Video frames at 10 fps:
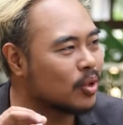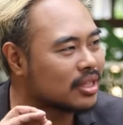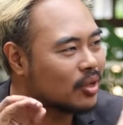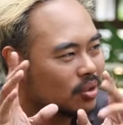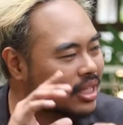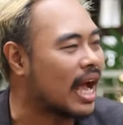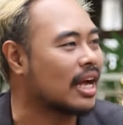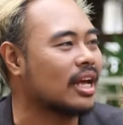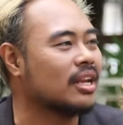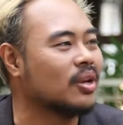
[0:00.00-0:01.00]
พูดตะกุกตะกั
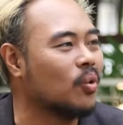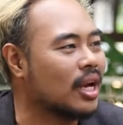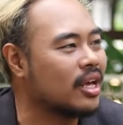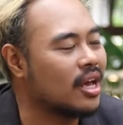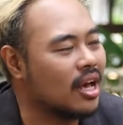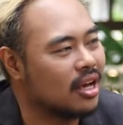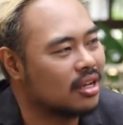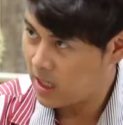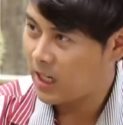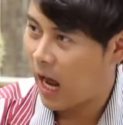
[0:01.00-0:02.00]
กนั่นนี่นู่นอะไรเงี้ย
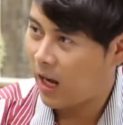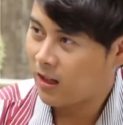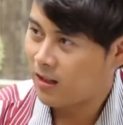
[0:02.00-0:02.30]
มีนะ